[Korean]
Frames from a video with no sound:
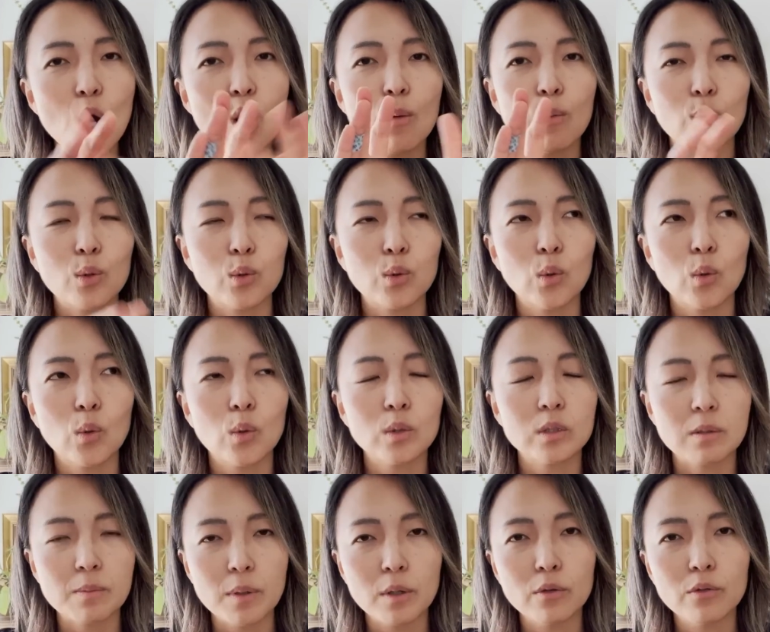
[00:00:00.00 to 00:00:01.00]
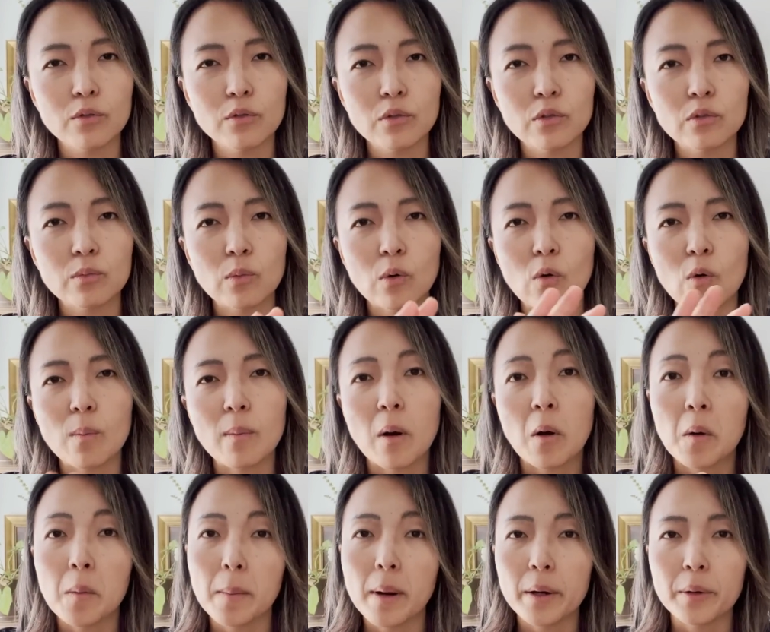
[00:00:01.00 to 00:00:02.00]
보통 이제 평균 뭐 얼마
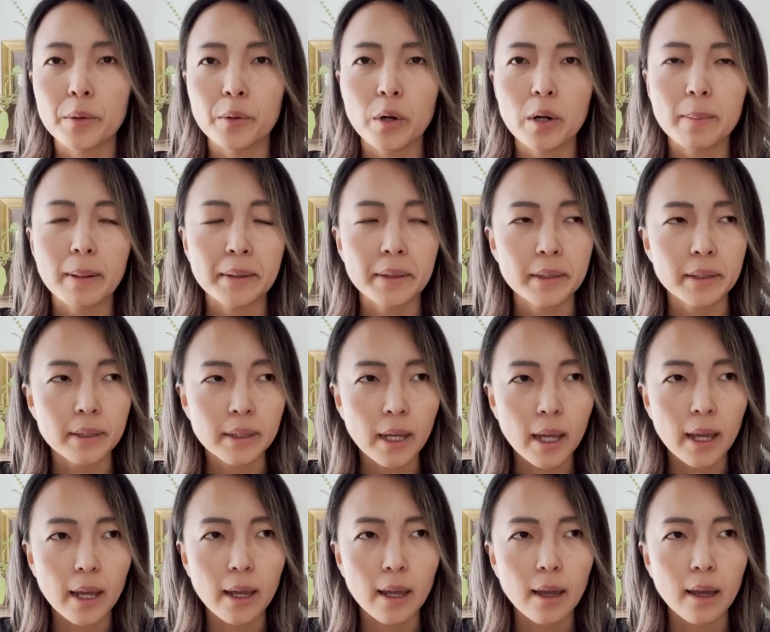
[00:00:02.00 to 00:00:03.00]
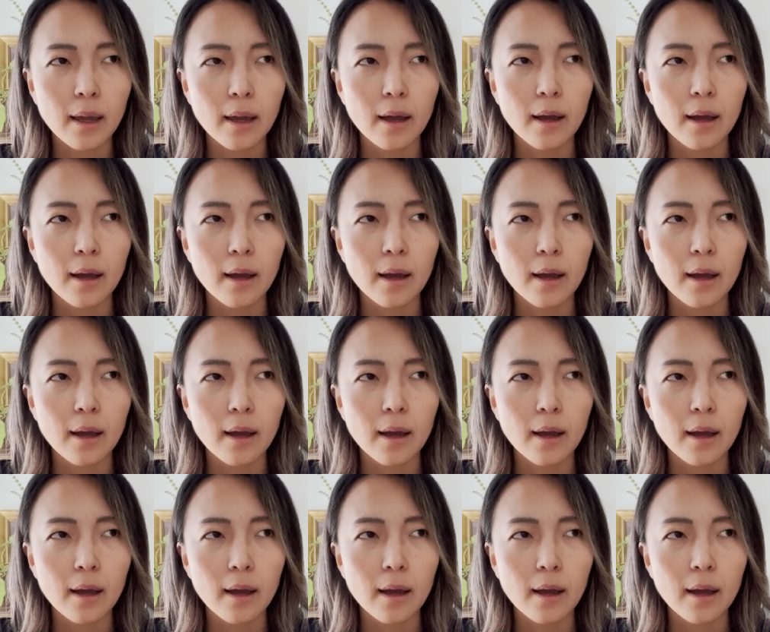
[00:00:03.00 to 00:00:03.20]
얼마 이런 걸 봤는데